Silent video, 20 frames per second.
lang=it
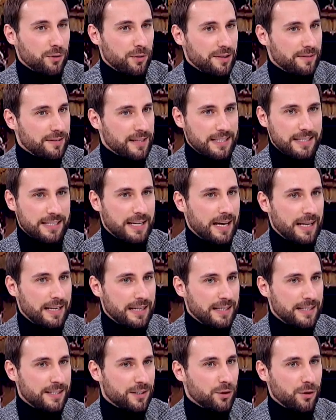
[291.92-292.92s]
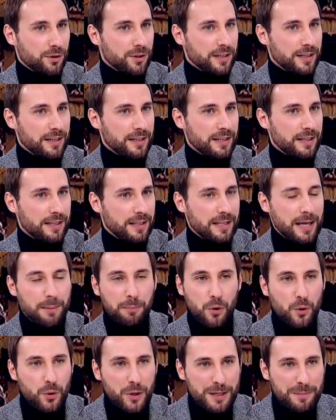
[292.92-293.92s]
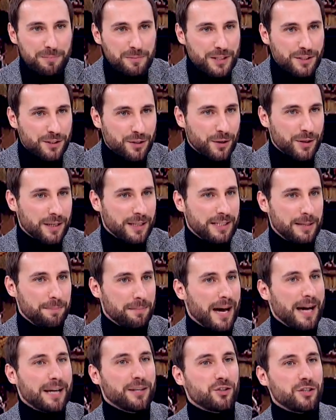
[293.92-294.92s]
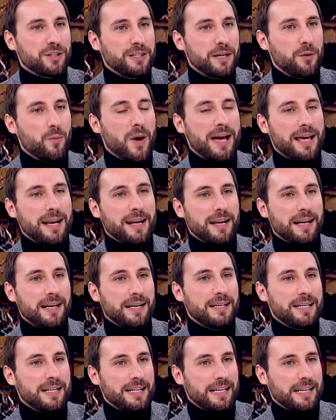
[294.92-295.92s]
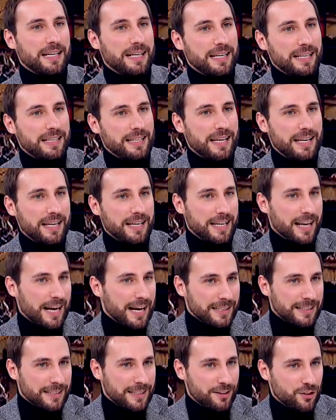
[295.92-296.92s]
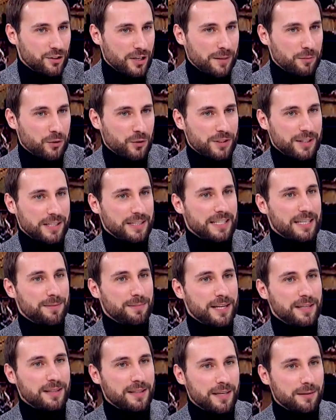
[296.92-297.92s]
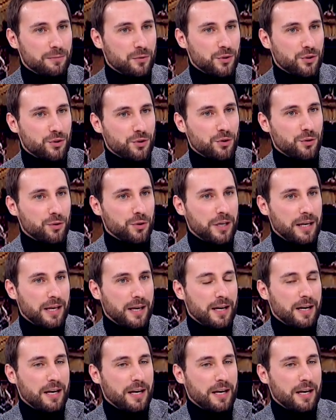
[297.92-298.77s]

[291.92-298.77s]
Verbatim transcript: universali, storie d'amore, storie di pace, di guerra, eh, delle grandi diciamo, sentimenti e emozioni